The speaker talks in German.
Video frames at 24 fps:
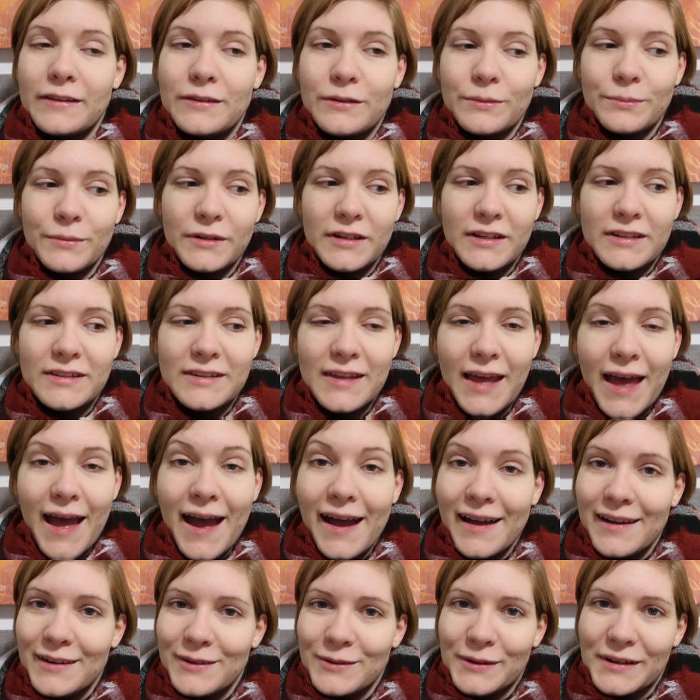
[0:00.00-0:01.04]
Zumindest
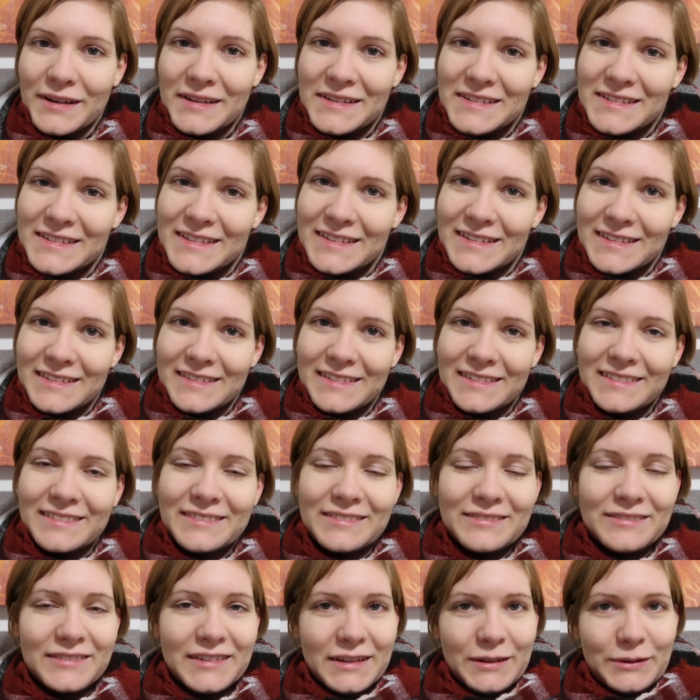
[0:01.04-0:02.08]
aktuellstes
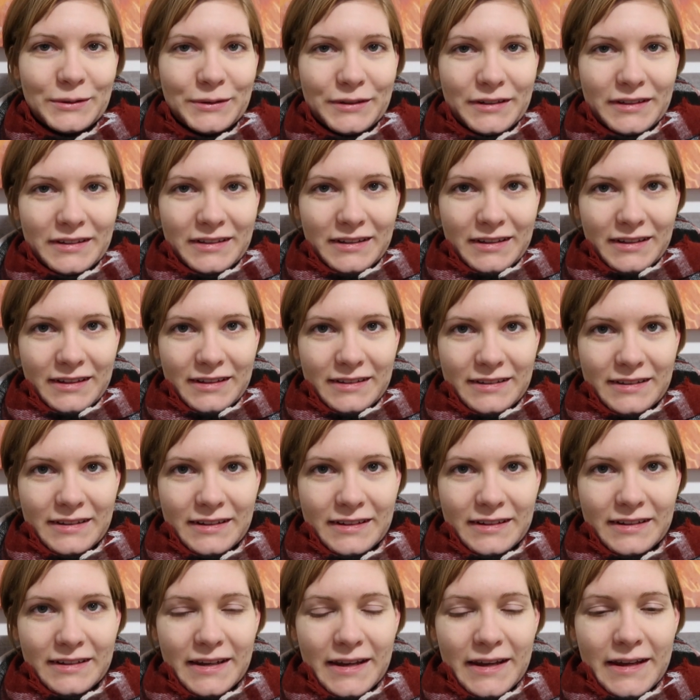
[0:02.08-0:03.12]
Video, das ihr hier
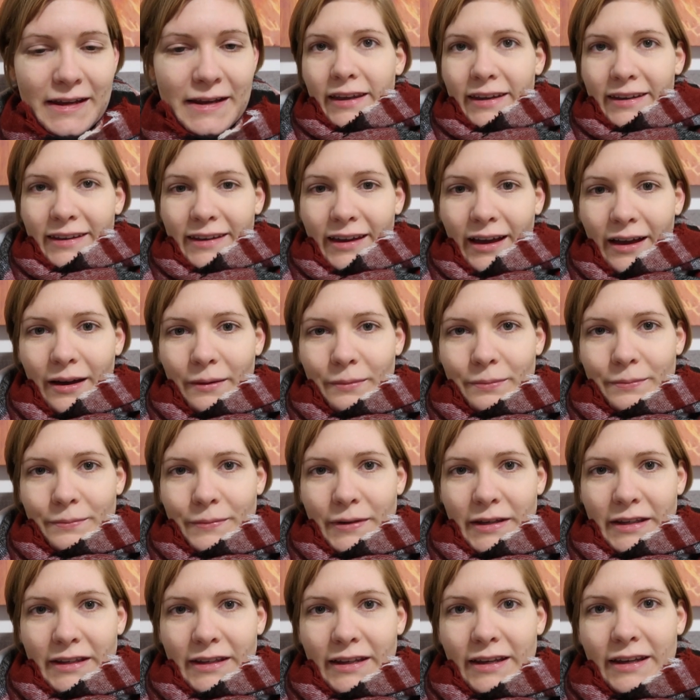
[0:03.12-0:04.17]
seht. Ich habe
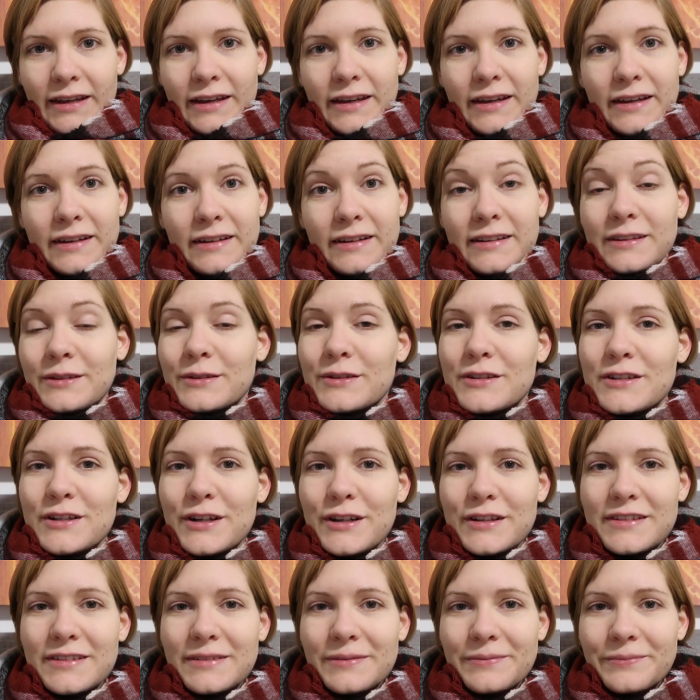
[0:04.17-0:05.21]
mich dazu
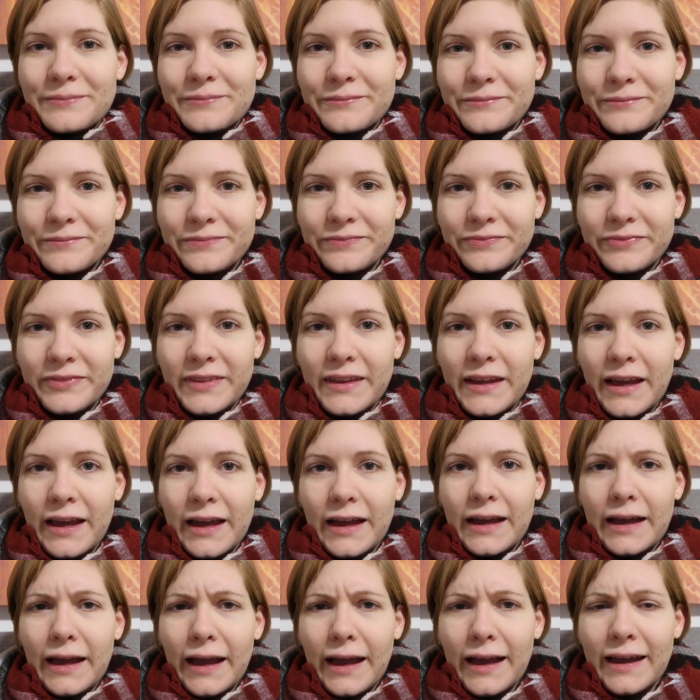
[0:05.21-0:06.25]
entschlossen,
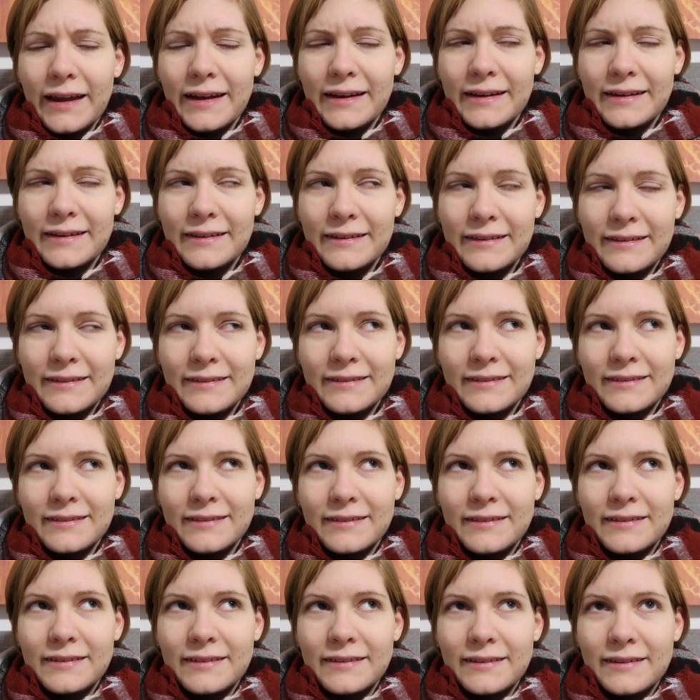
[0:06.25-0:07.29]
kein
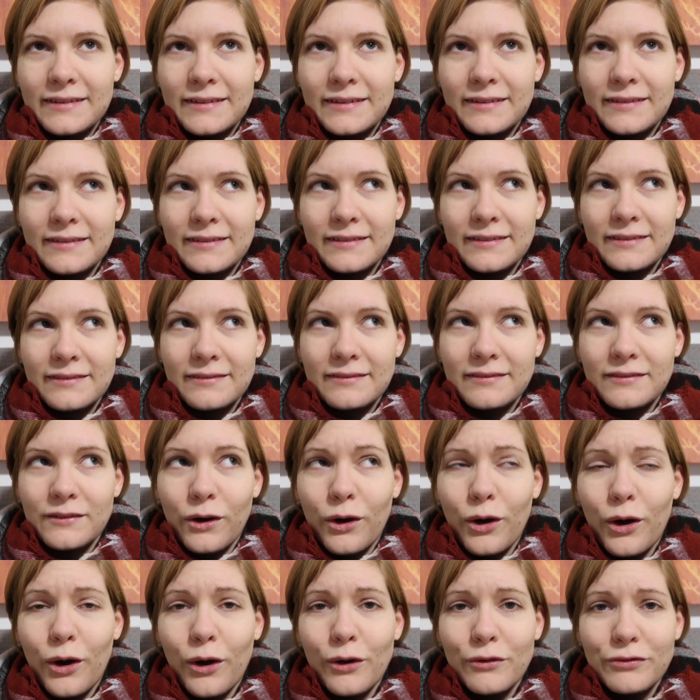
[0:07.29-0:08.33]

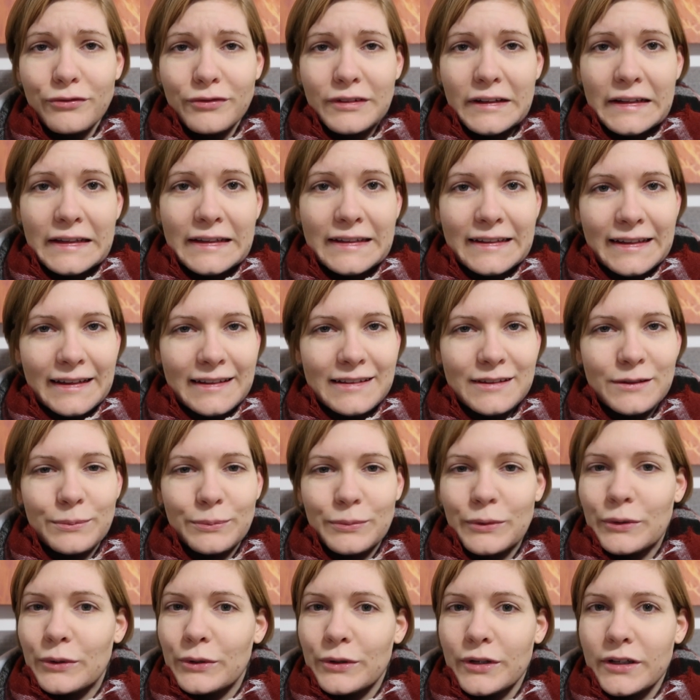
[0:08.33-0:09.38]
hoffentlich ganz so
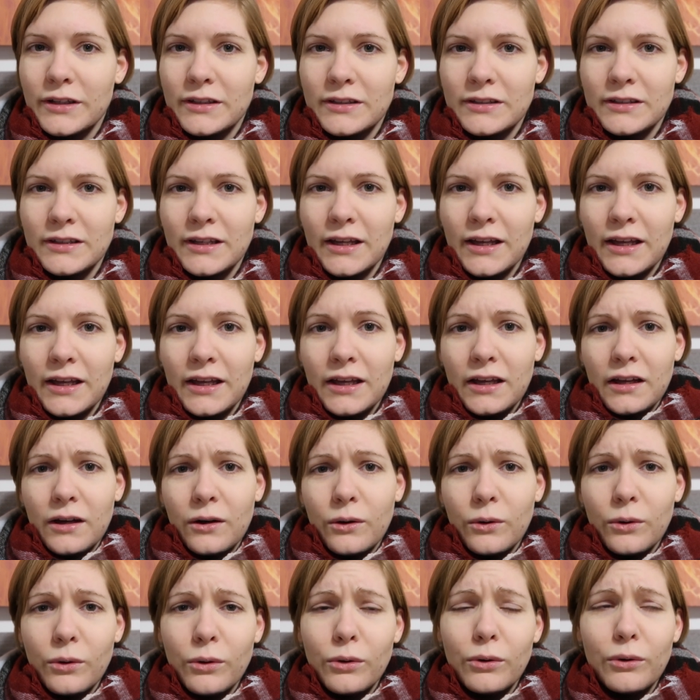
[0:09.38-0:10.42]
blödes,
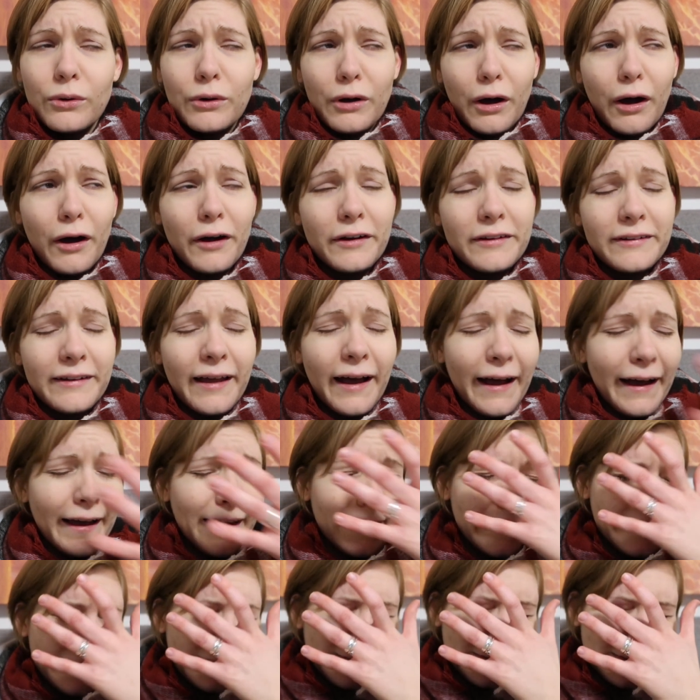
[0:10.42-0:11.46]
oh Gott,
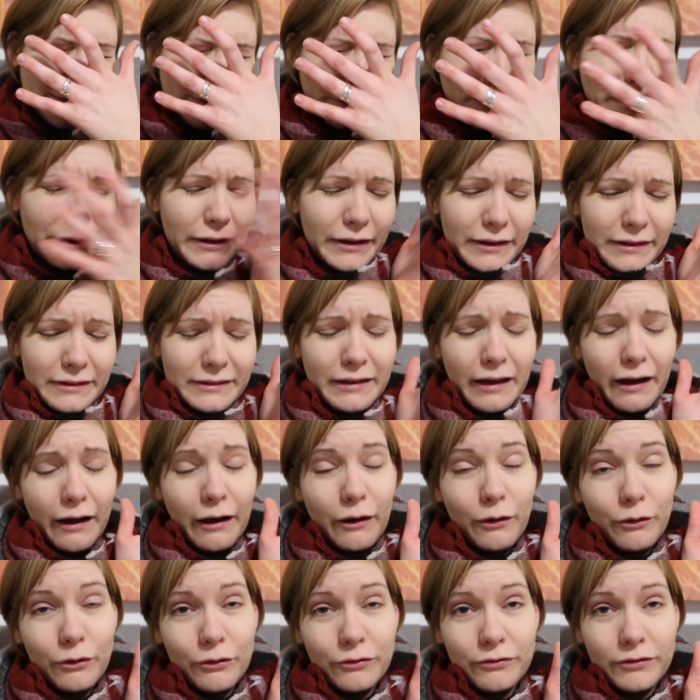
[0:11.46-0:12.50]
nein, ich höre jetzt
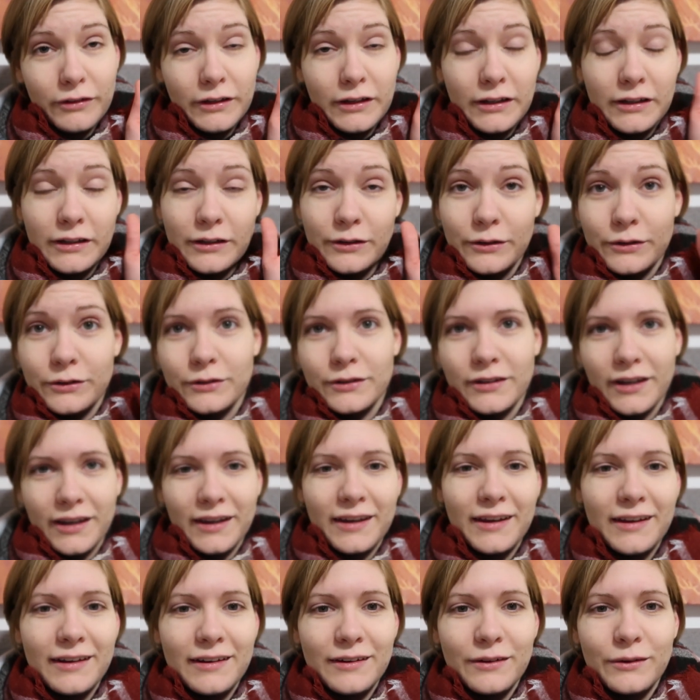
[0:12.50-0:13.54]
auf, Video zu
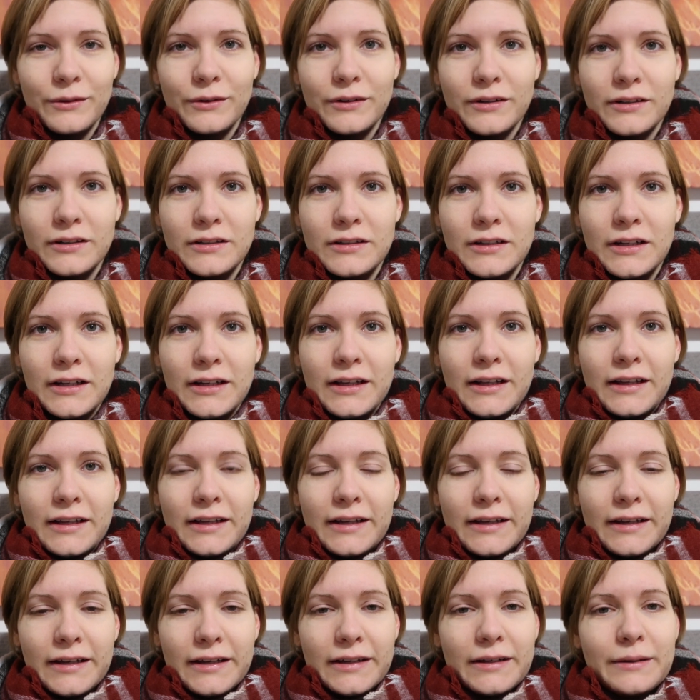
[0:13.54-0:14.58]
drehen und
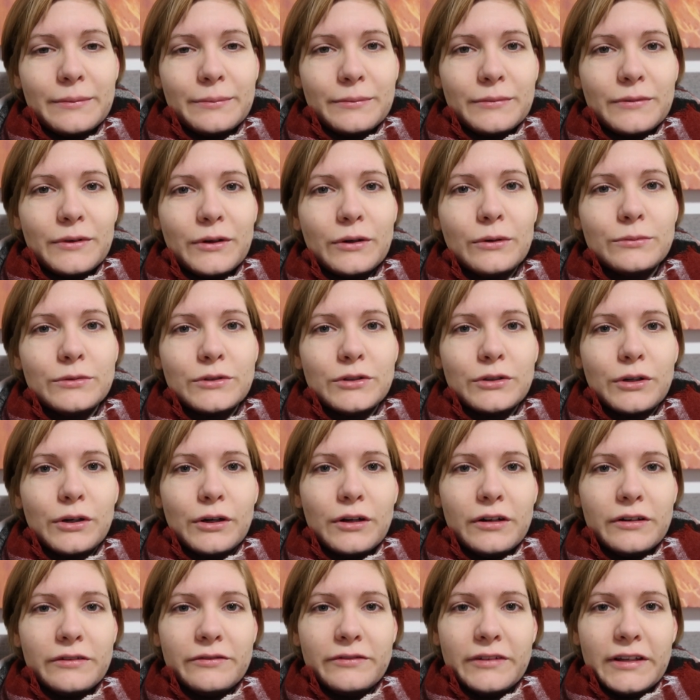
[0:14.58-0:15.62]
ähm,
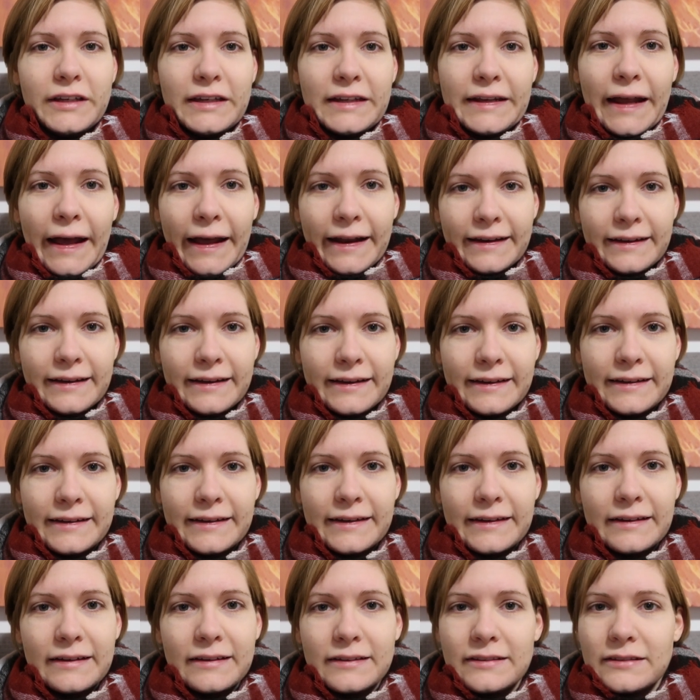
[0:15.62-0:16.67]
rumzuheulen wie jeder andere,
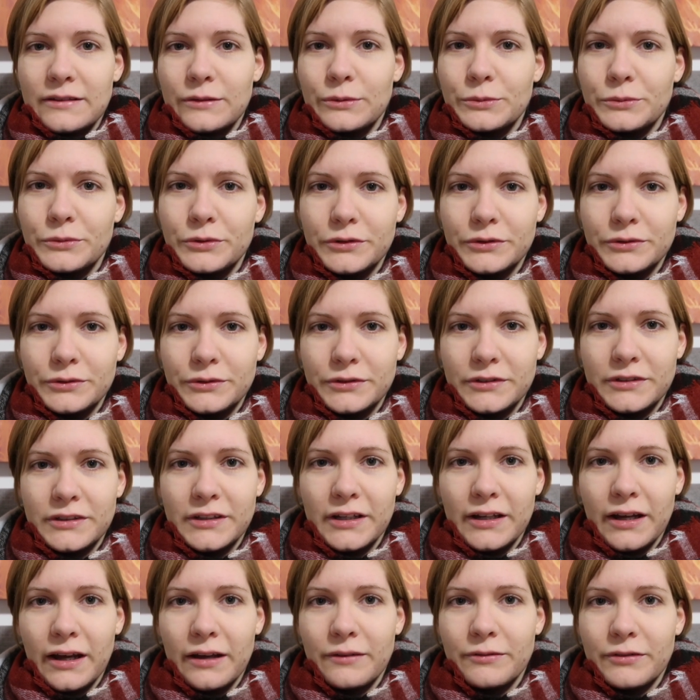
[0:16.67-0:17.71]
der das tut und
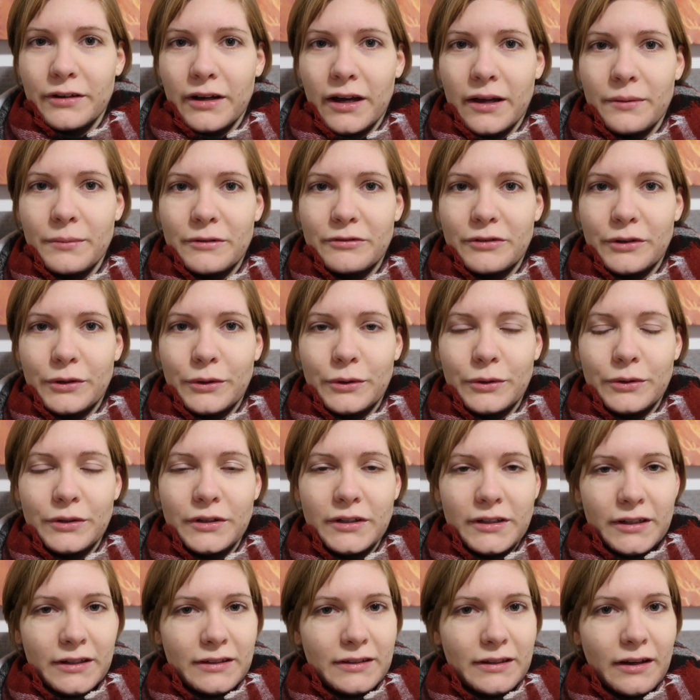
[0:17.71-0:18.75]
der einfach einmal
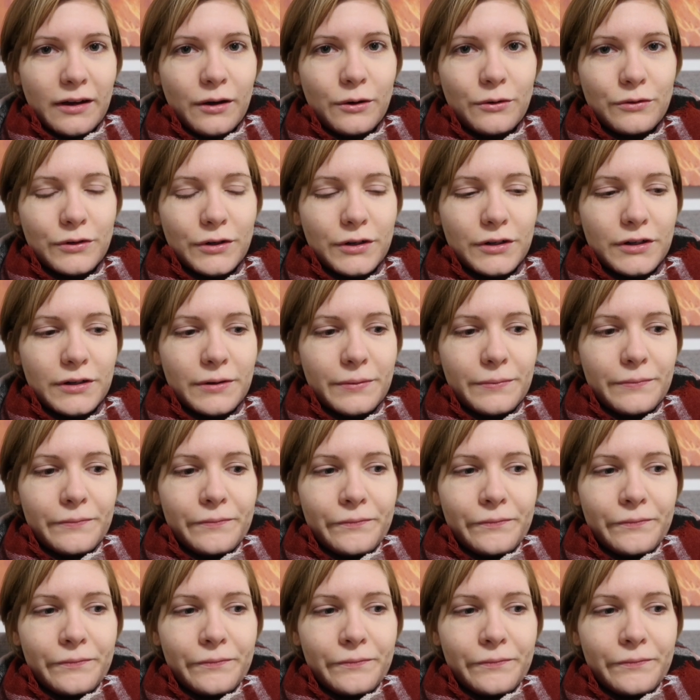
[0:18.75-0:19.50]
verkündet, dass er aufhört.